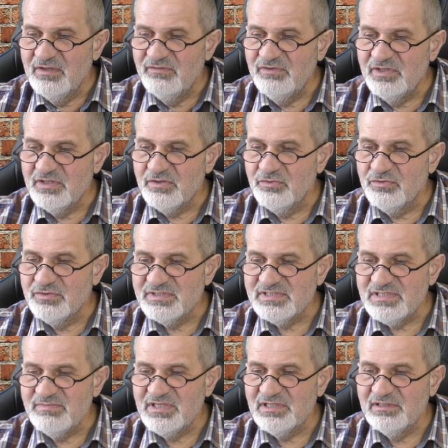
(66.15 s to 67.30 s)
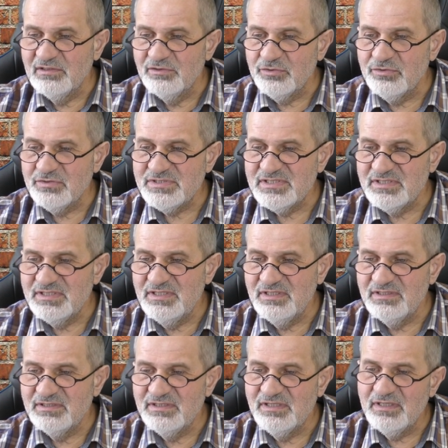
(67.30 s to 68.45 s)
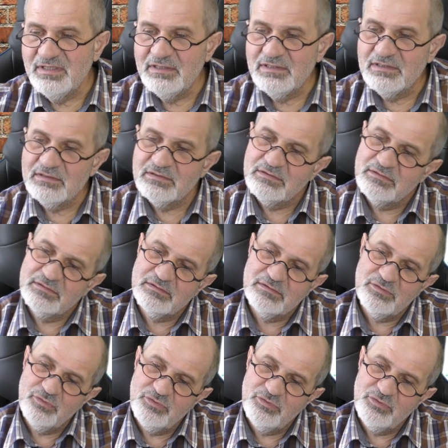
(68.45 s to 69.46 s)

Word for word: видите, он замедлил рост, и я э,